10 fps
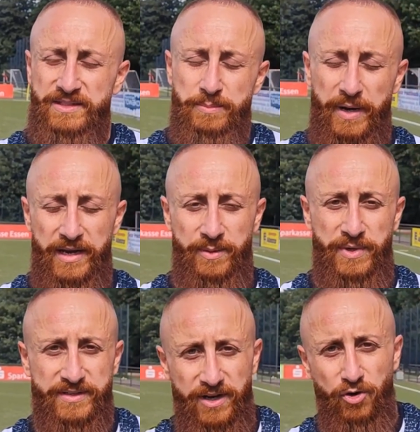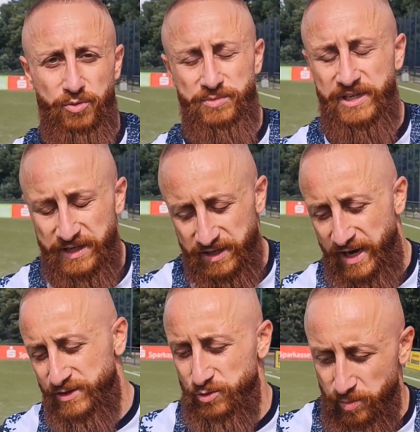die paar Elemente auch im Training
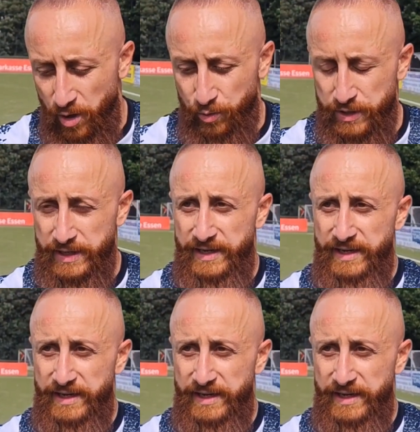einzubauen.